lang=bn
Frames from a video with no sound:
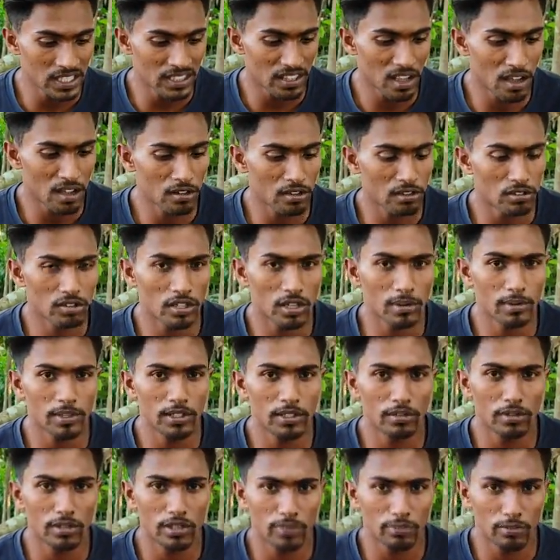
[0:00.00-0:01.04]
তাহলে কিন্তু
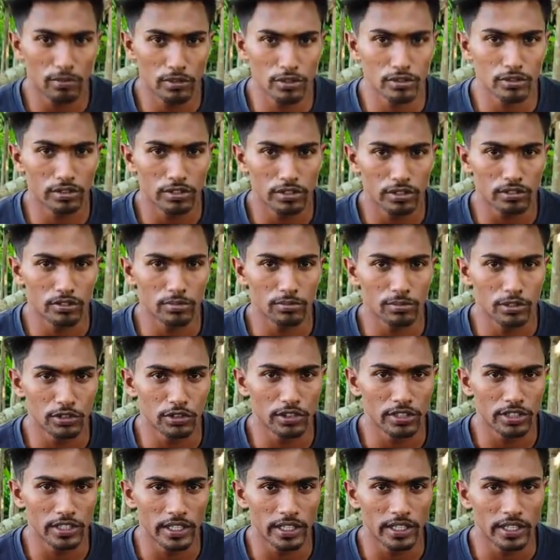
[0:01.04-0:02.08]
আমাদের অনেক প্রয়োজনীয় কিছু
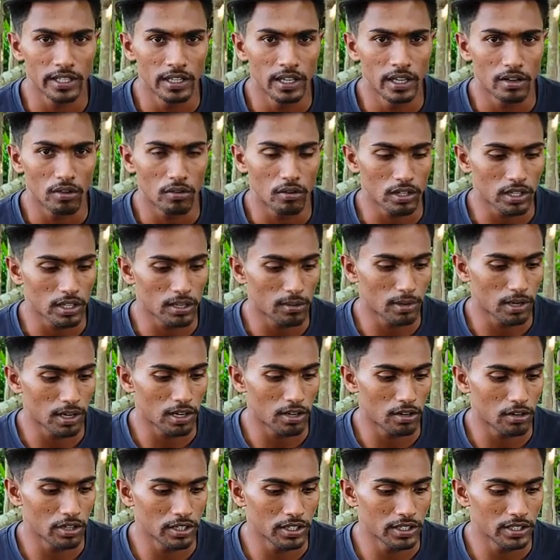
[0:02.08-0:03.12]
বিষয় নিয়ে কথা বলা
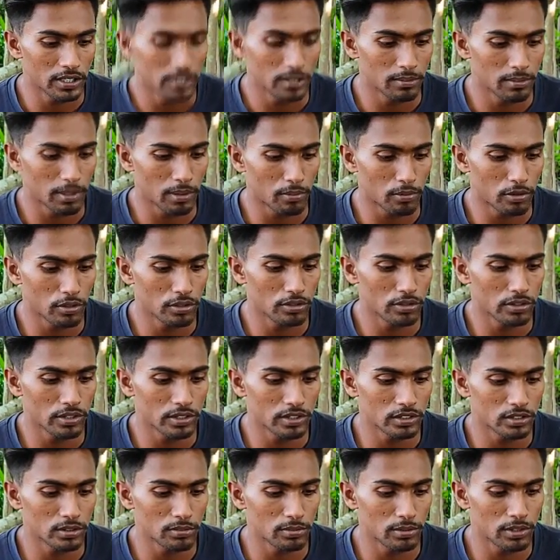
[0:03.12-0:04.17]
হয় বা প্রয়োজনীয়
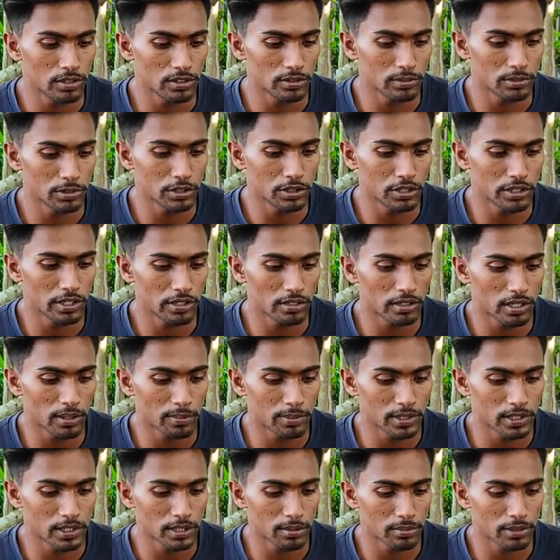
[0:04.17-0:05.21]
কিছু বিষয় নিয়ে কিন্তু
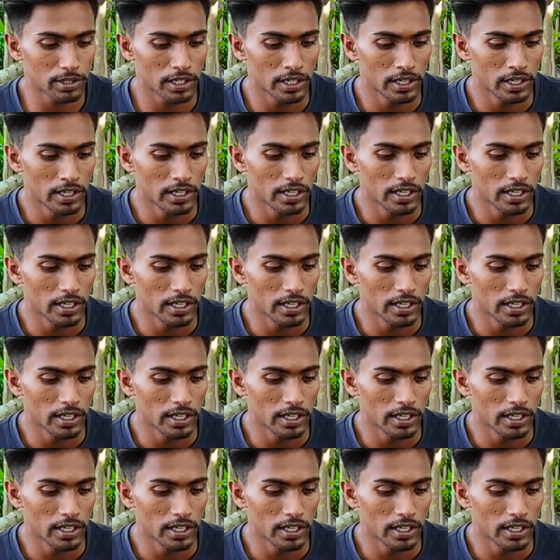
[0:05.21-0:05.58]
আপনাদের সামনে